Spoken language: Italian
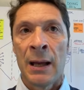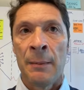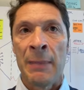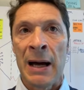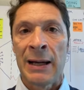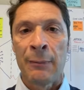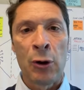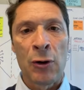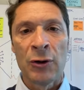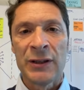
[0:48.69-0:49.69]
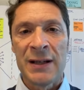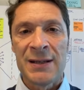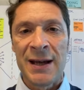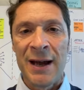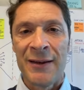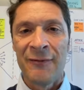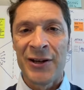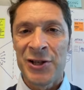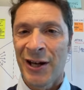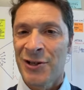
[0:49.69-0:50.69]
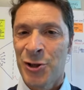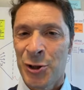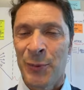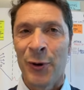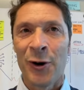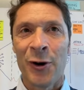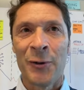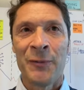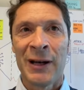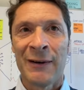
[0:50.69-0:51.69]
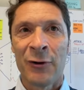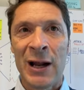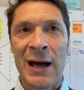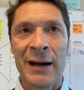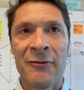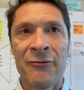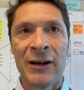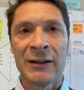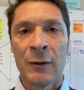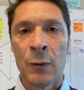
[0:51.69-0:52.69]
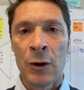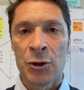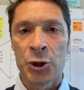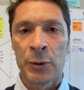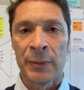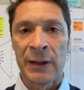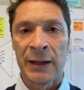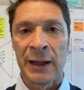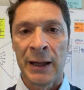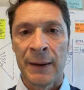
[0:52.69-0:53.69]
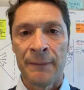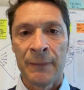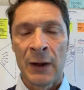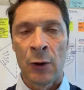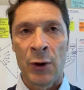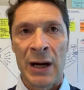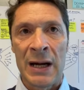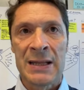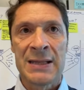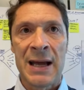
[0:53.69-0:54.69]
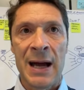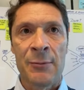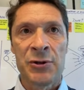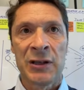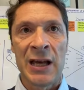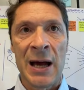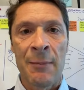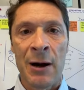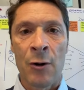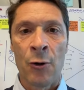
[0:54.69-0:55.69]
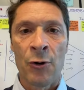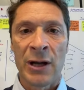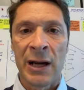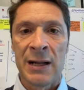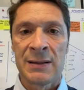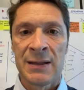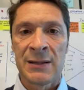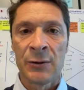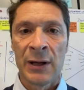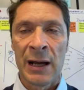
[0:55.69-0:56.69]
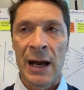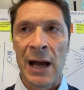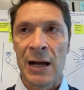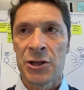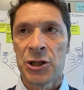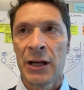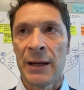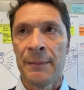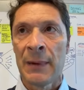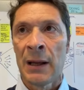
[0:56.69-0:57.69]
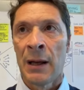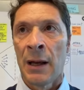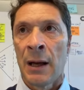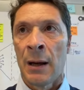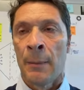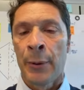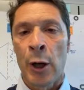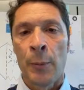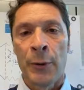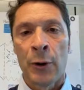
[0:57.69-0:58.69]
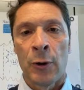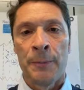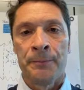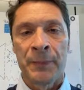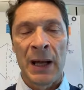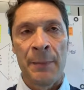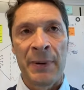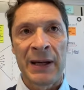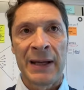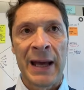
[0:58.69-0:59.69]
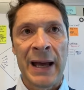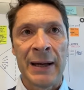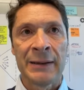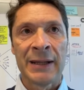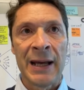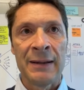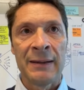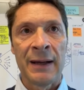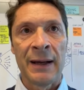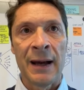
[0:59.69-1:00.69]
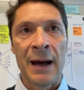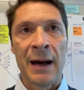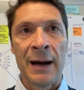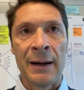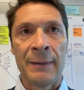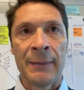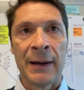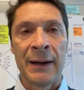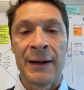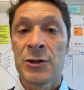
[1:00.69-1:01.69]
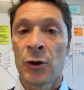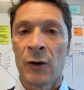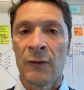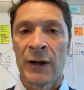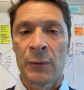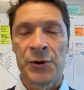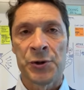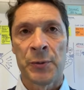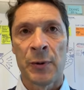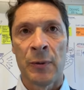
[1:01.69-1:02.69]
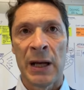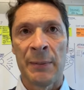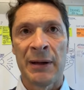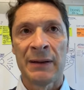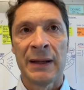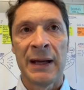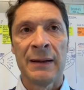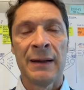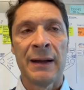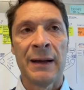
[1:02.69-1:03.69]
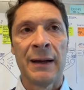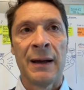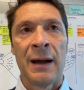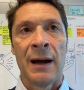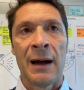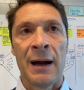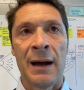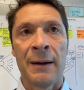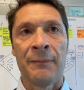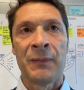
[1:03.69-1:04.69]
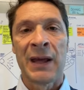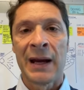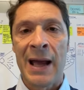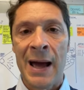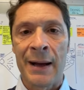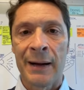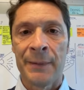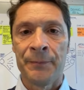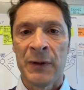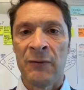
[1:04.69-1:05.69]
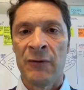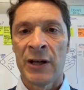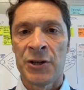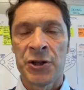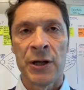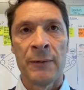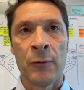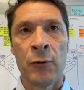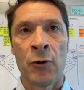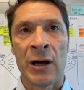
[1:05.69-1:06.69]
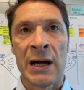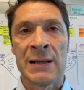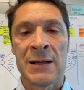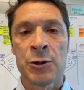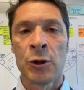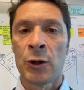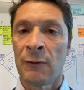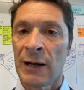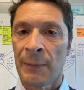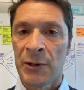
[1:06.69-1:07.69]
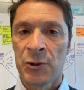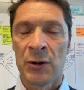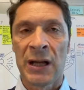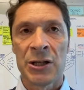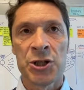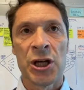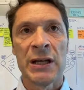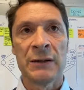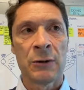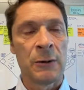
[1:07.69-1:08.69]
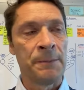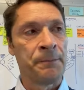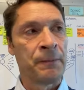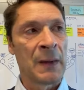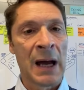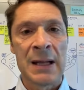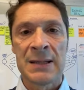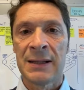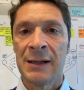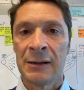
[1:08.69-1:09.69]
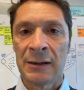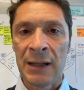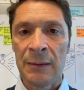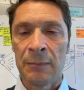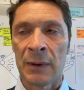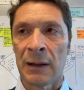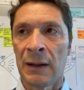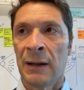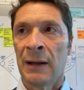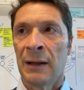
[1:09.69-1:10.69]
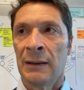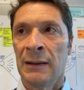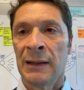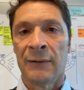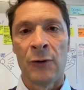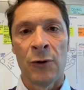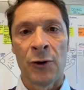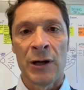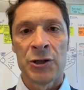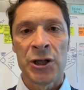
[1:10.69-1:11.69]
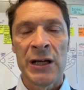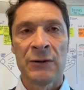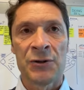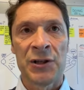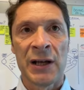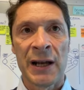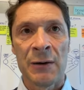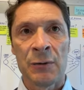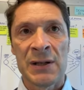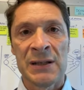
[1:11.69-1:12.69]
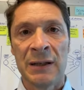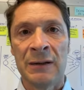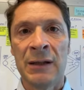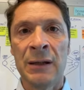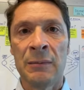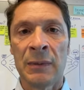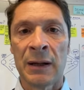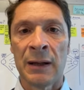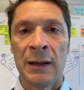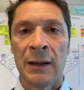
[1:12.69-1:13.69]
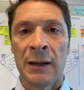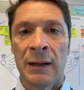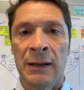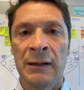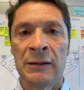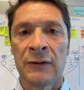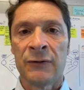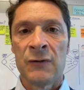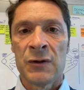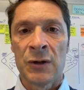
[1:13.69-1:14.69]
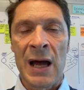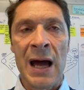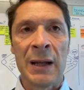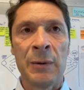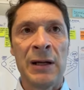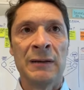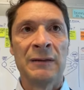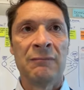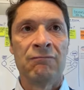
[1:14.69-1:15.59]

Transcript: Ma la buona notizia invece è che ci si può lavorare, infatti il workshop che organizziamo si chiama Organizzazione Agile, proprio perché tende a eh, risolvere questo problema, tende a creare invece un'organizzazione dove la persona è al centro, anzi il team di lavoro è al centro, si creano questi team interfunzionali, quindi